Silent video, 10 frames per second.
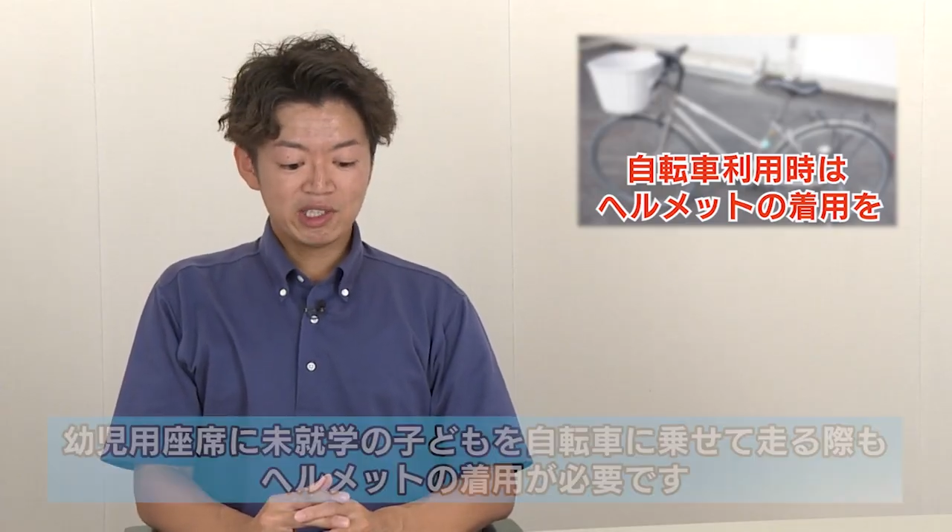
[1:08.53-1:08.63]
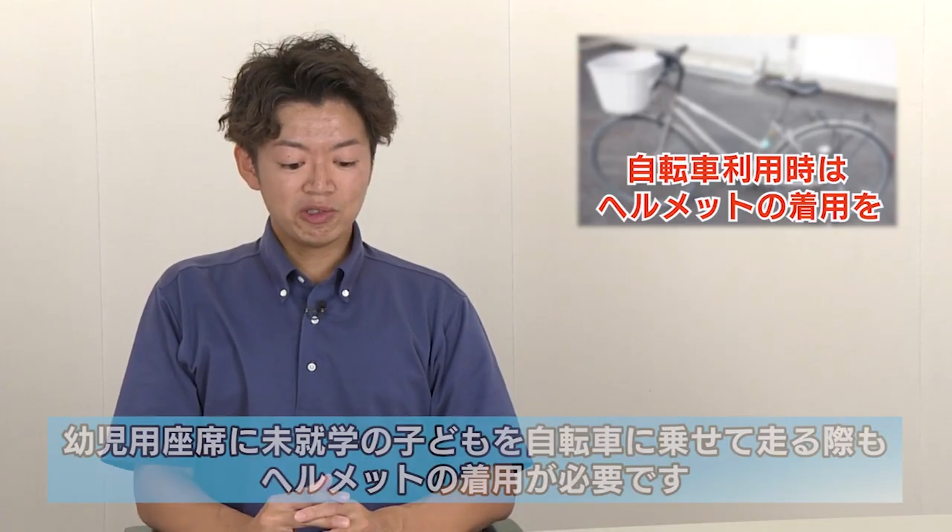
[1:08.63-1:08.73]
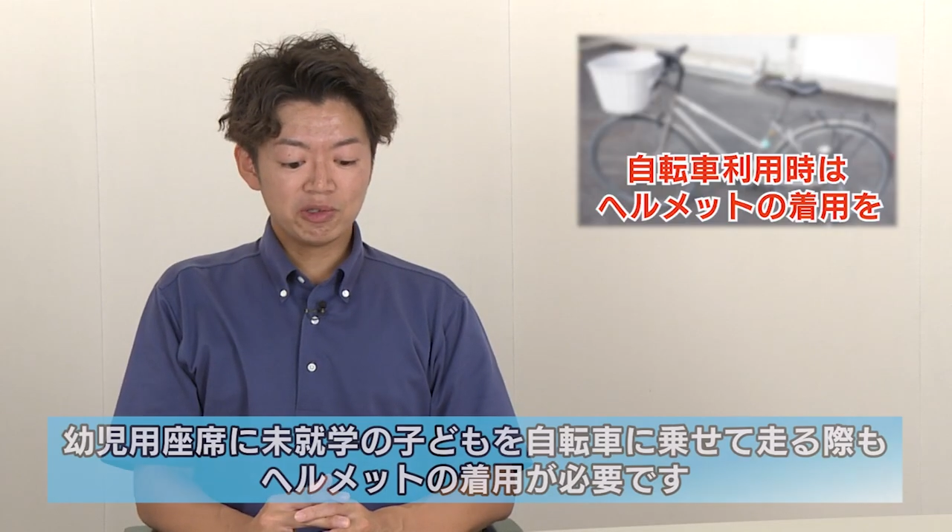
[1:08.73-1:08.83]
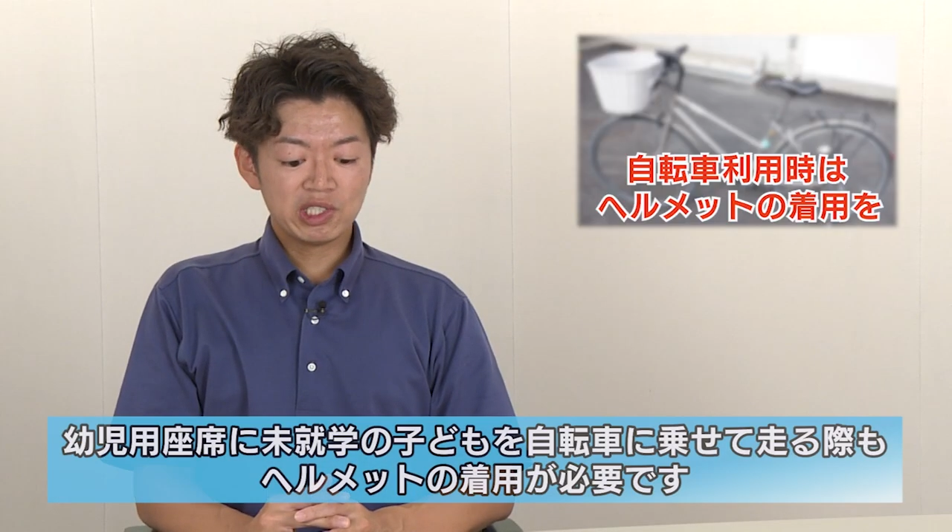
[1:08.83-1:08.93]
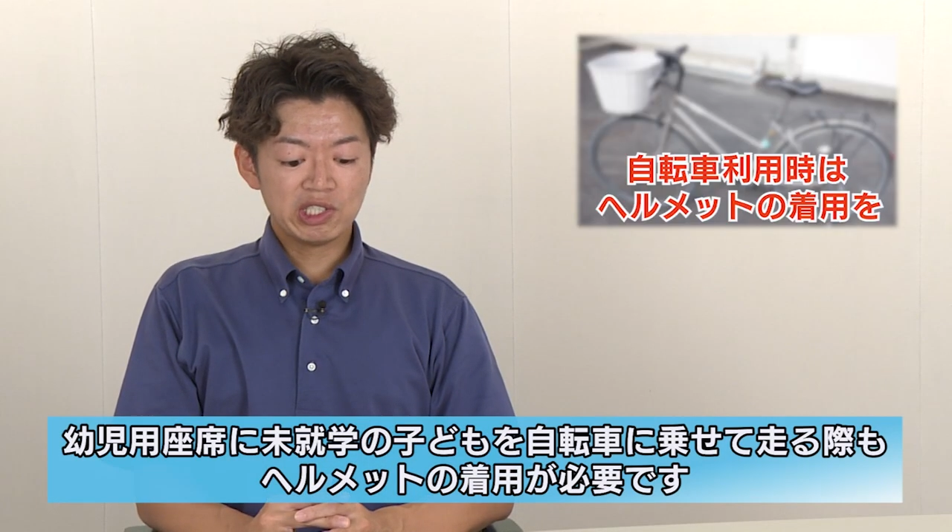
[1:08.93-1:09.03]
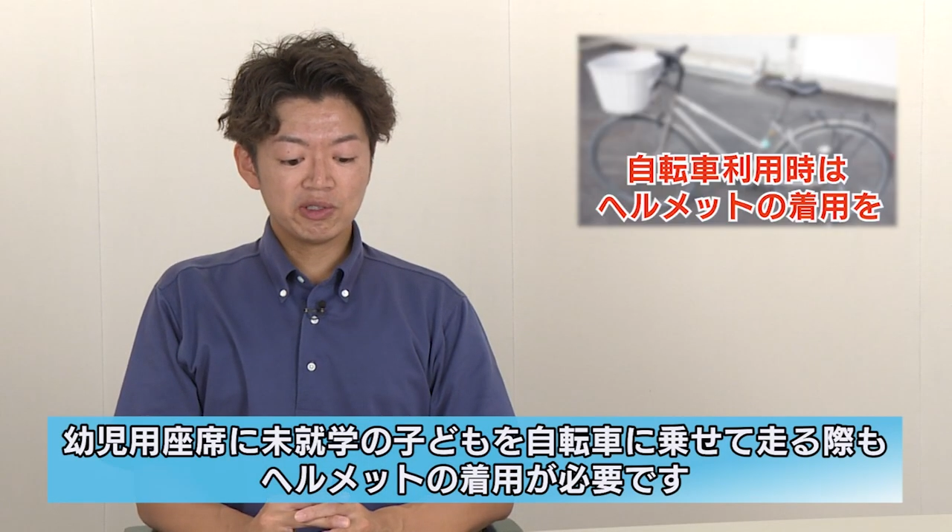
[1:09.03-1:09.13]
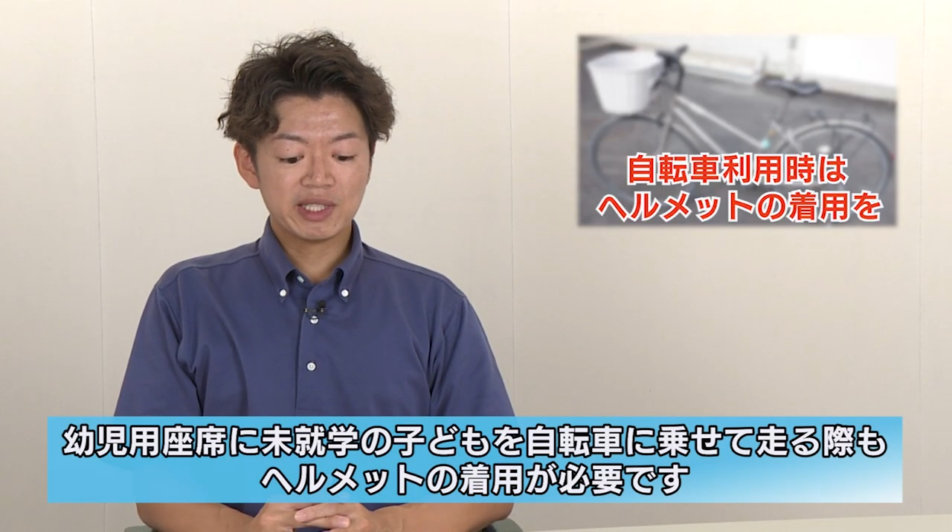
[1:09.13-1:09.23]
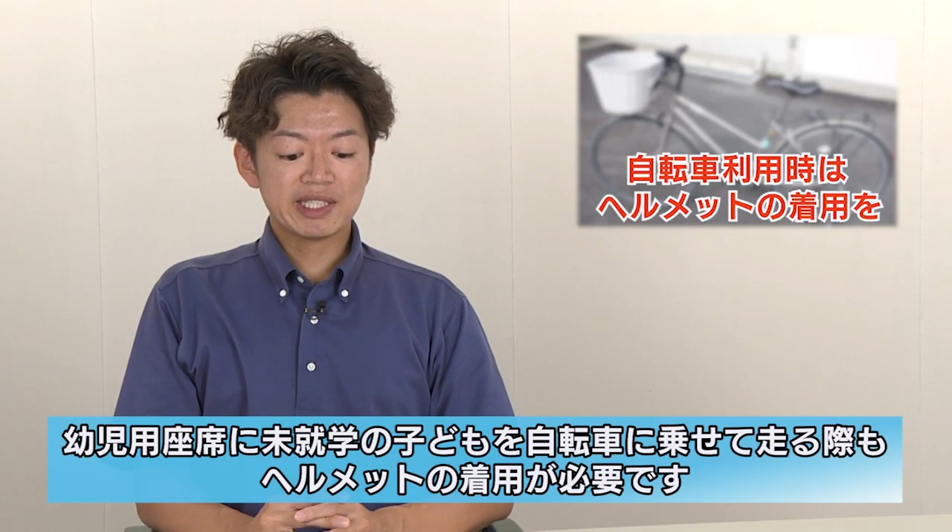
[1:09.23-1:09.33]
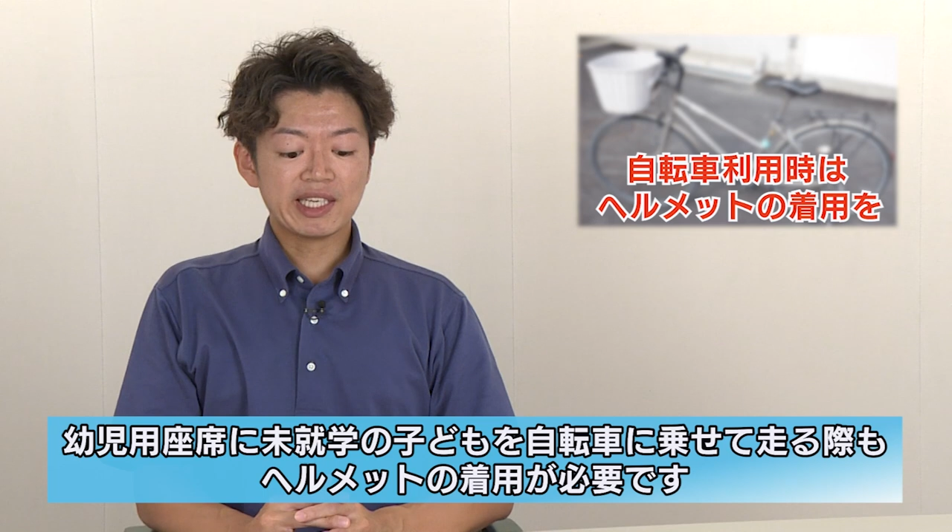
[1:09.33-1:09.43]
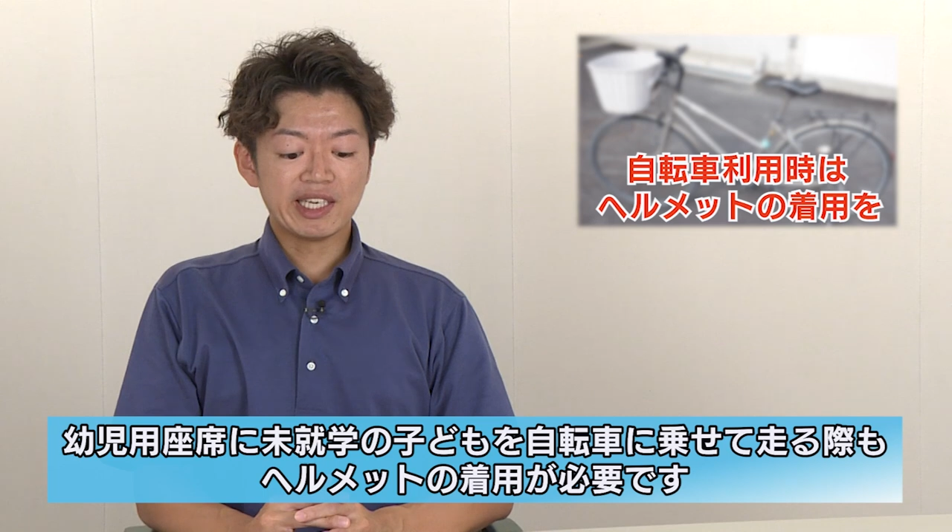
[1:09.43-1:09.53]
幼児用
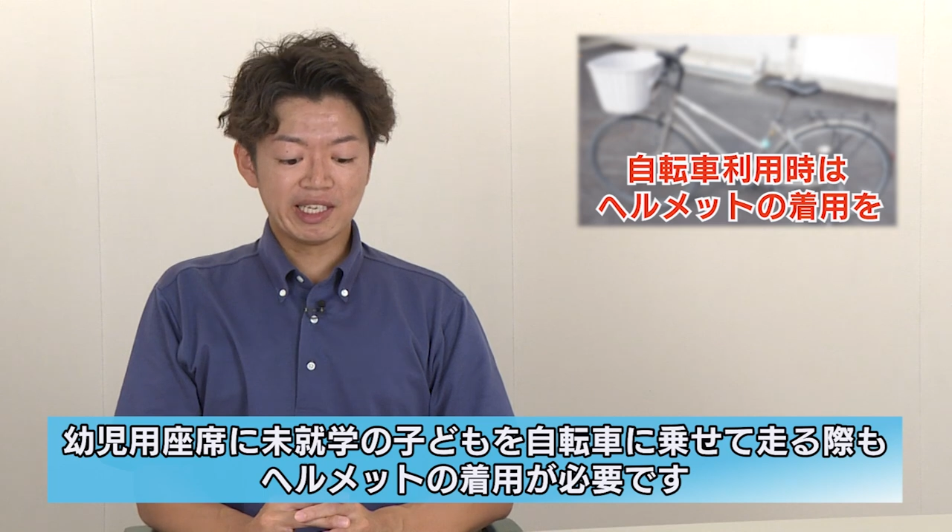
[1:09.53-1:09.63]
座席